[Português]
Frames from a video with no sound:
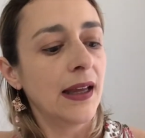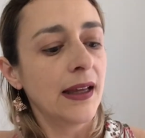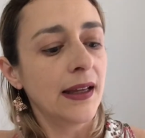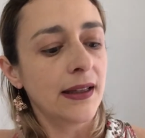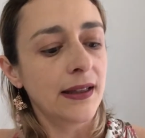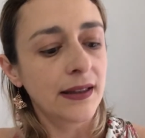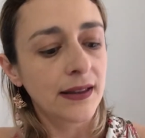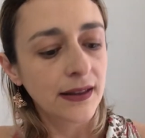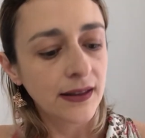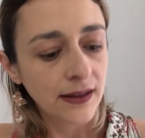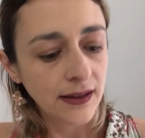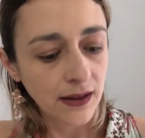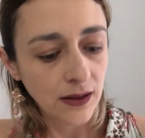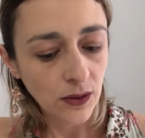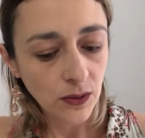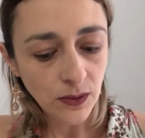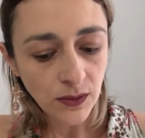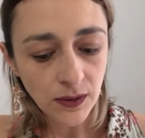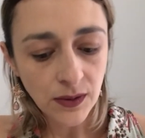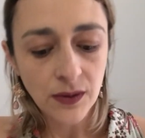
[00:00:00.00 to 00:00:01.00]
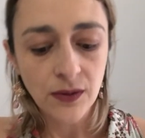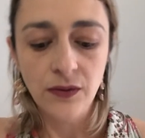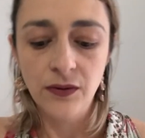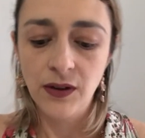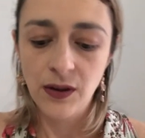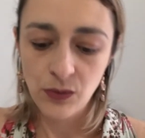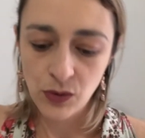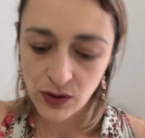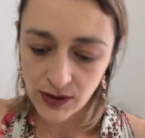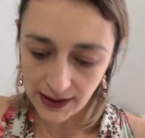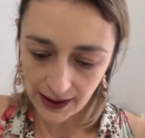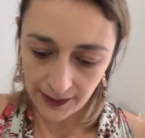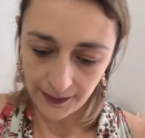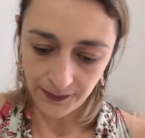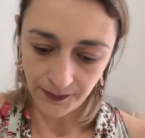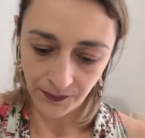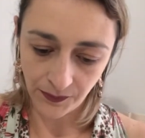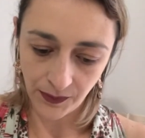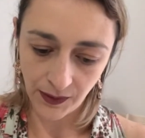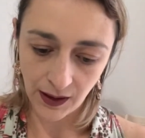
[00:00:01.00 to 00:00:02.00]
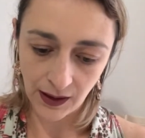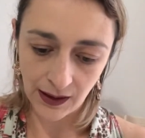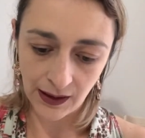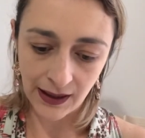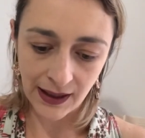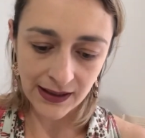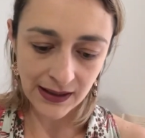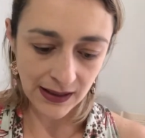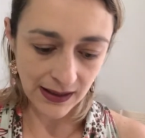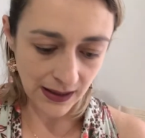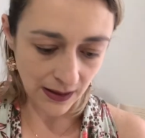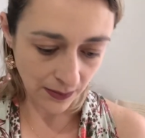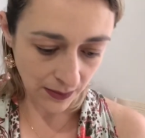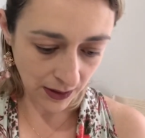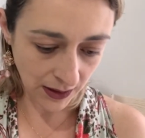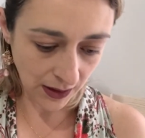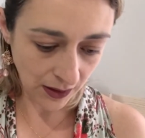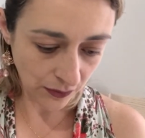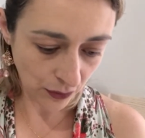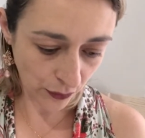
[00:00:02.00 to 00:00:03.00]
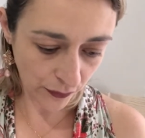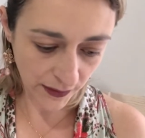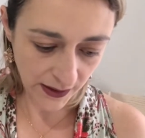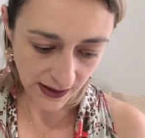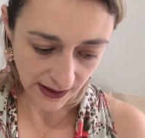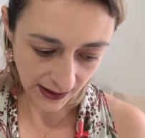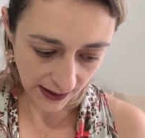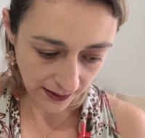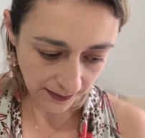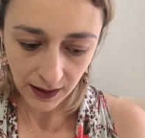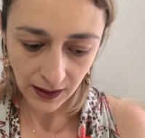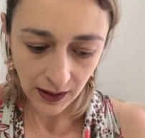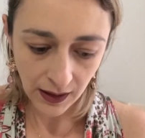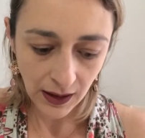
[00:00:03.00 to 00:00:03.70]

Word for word: Então, vamos lá. Nessa semana eu vou fazer